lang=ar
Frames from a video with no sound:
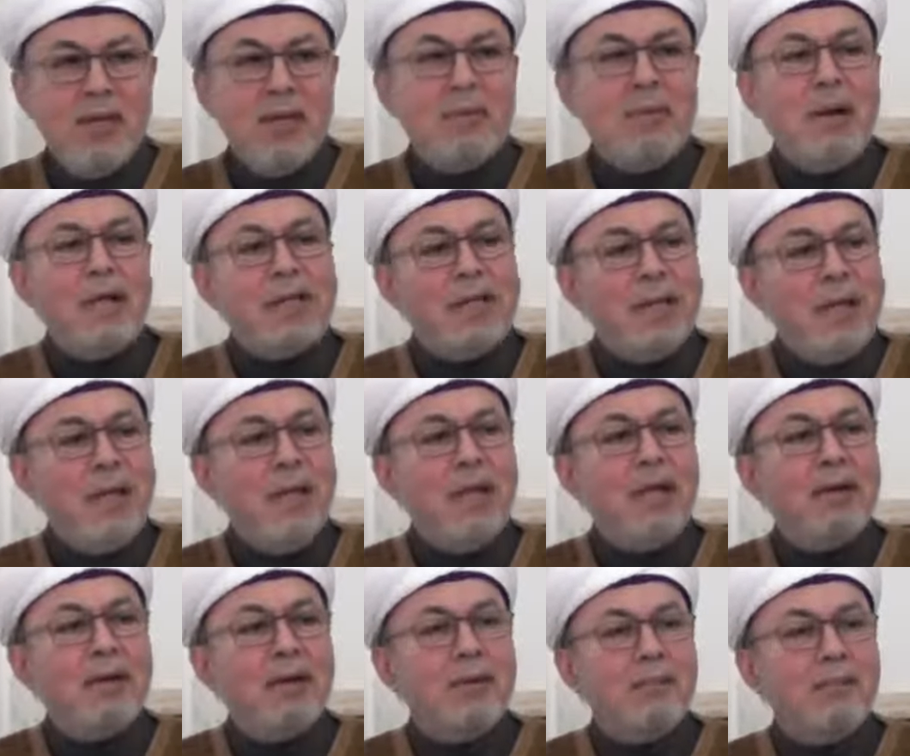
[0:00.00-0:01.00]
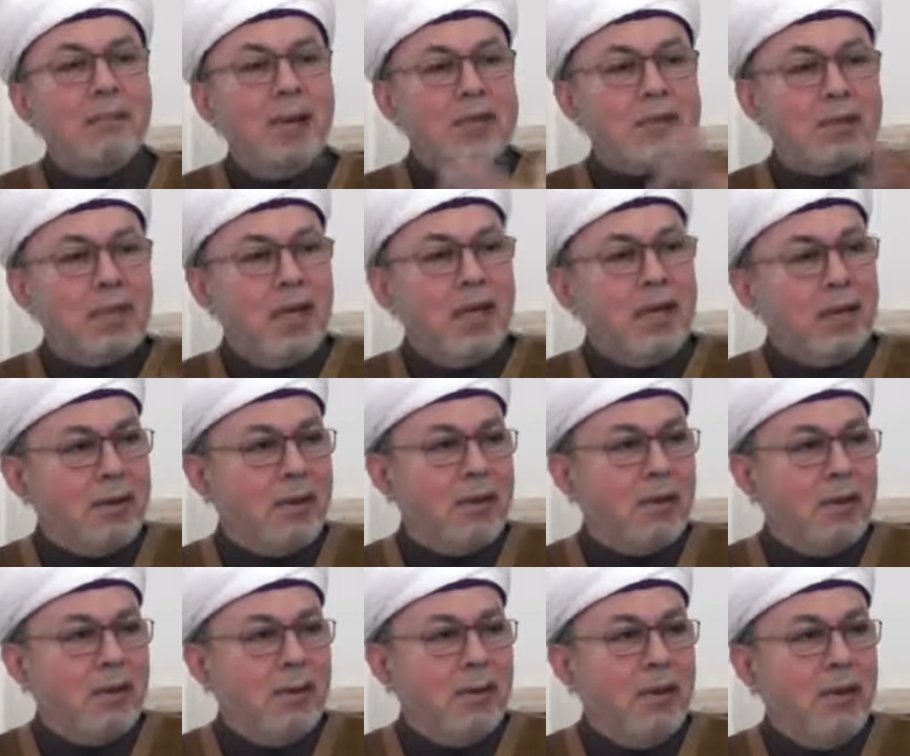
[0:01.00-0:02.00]
يبقى انت ايه مظهر
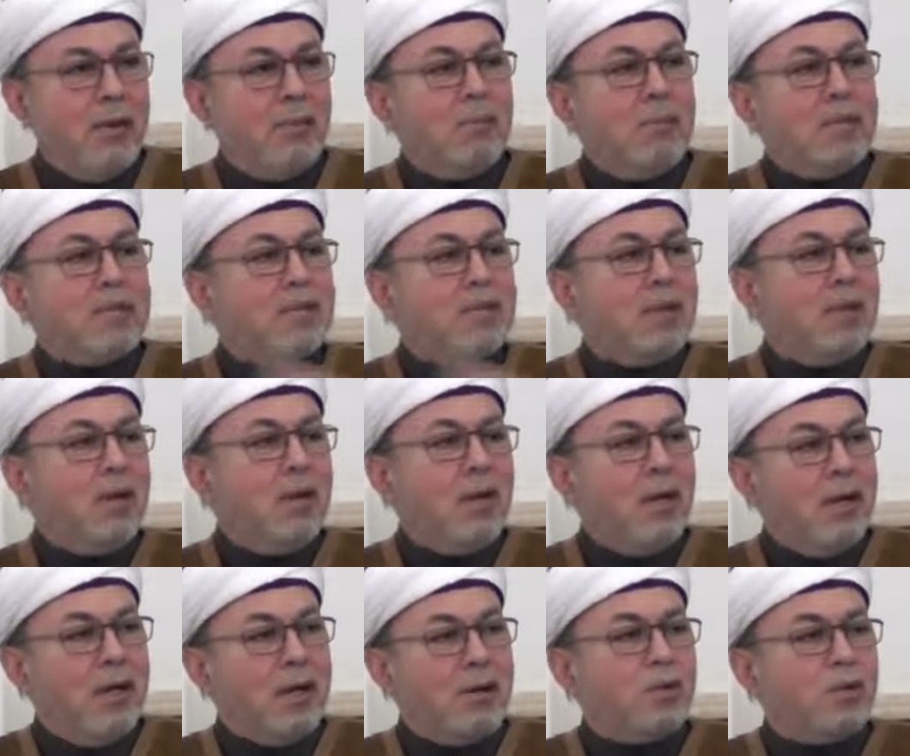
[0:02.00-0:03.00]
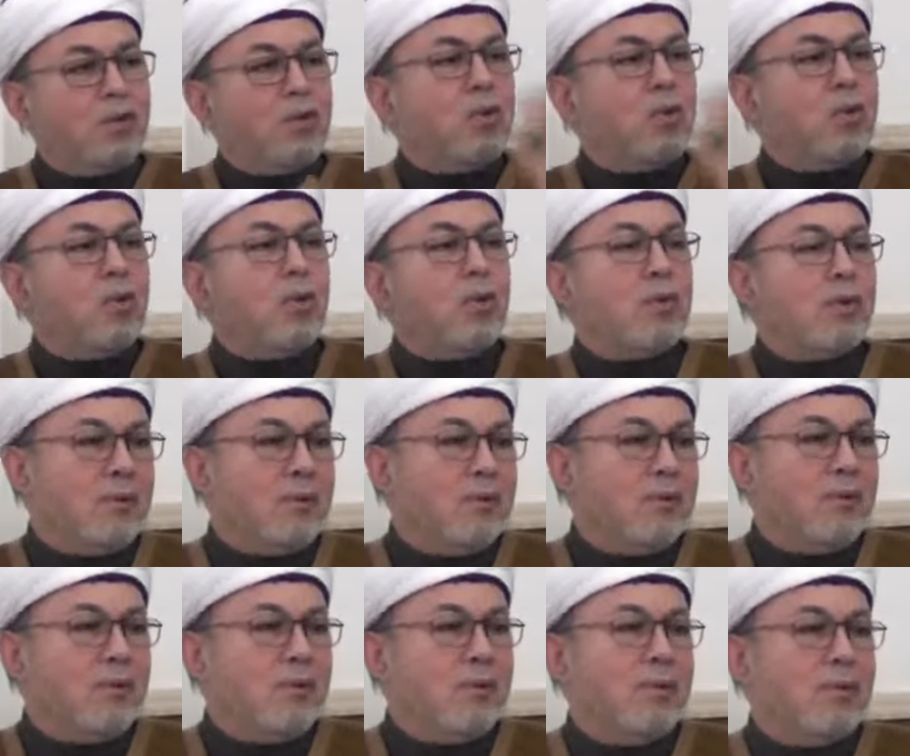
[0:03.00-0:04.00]
من ظواهر ظهور
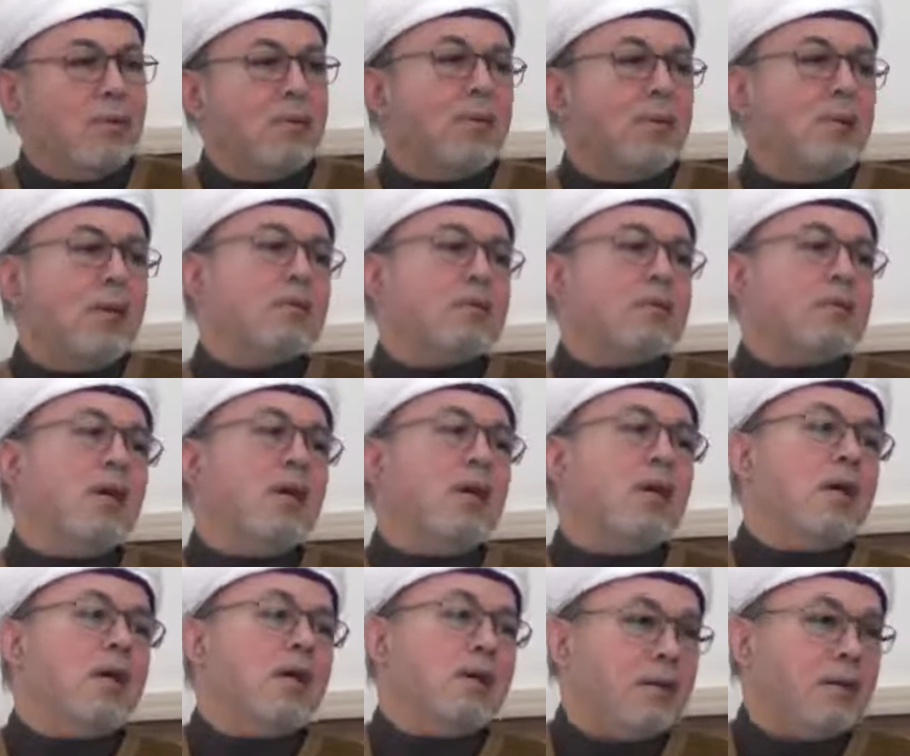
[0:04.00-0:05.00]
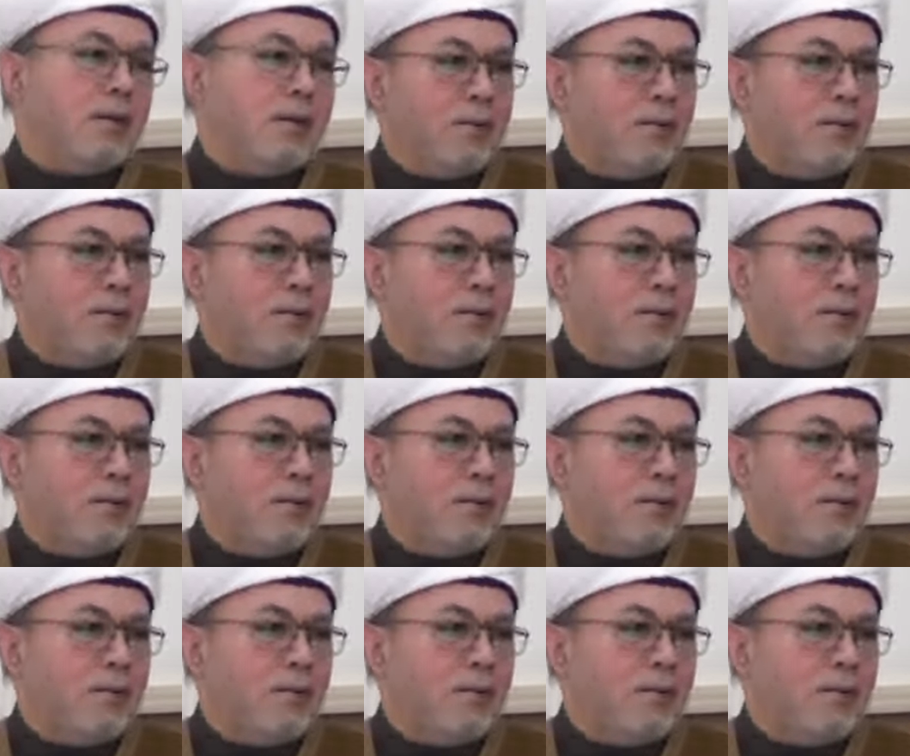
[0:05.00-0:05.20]
الظاهر